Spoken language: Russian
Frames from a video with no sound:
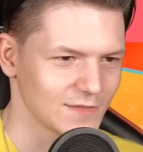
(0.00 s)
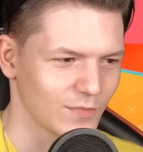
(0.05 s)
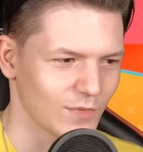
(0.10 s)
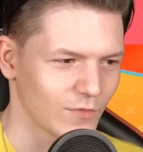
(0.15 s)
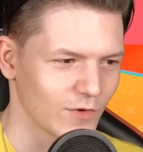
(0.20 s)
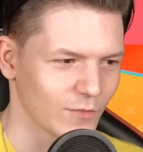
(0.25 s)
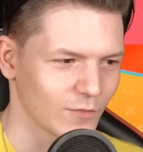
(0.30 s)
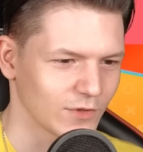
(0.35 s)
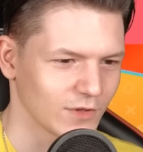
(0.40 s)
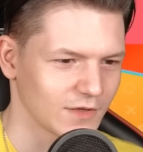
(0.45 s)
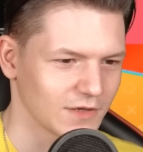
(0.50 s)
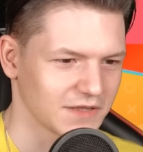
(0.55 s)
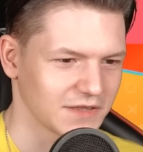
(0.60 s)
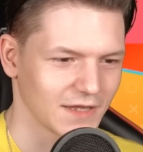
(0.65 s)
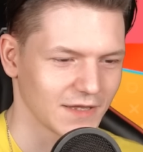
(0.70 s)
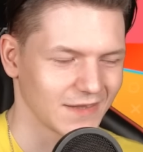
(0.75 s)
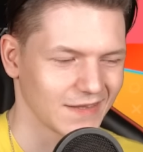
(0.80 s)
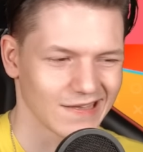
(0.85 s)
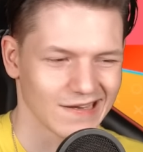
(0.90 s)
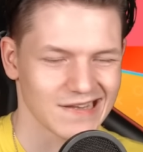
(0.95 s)
по-моему,
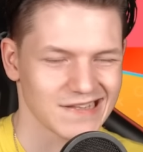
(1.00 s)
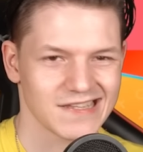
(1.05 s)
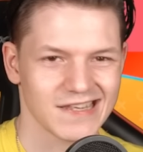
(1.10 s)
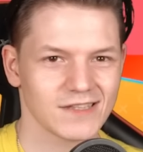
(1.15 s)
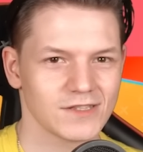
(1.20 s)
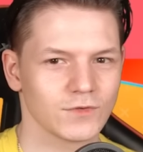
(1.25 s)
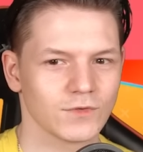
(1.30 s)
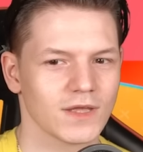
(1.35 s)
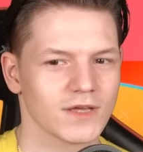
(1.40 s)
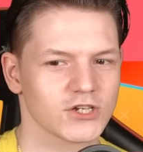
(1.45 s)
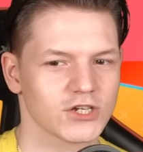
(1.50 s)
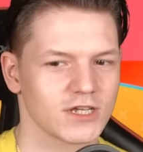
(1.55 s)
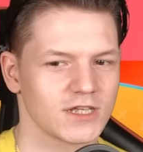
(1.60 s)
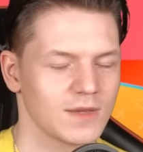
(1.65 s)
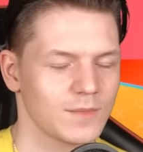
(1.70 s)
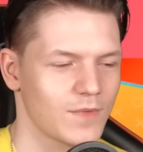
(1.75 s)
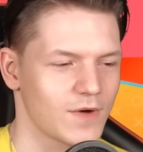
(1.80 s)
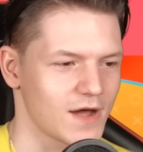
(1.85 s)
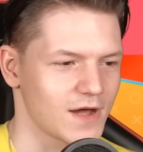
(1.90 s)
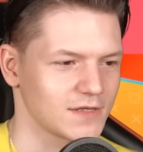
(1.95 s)
этой нейросетью даже и
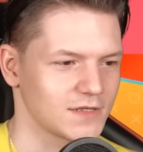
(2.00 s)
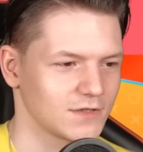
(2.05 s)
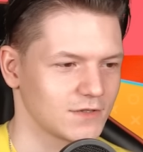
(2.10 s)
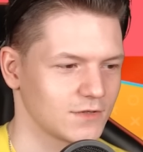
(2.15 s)
не пахнет.